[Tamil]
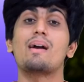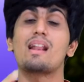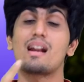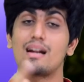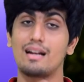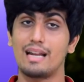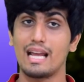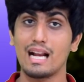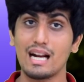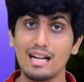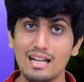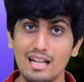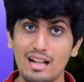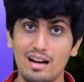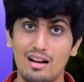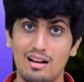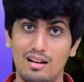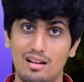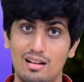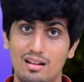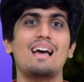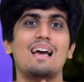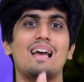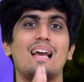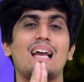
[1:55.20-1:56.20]
பேர் நெக்டர்
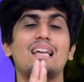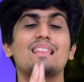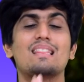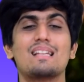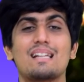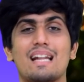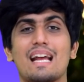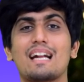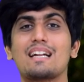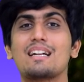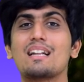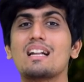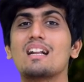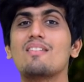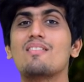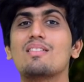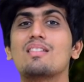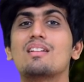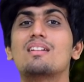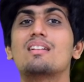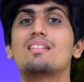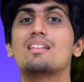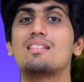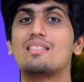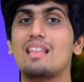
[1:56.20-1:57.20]
இந்த நெக்டரை
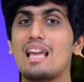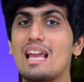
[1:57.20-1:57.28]
வந்துட்டு அந்த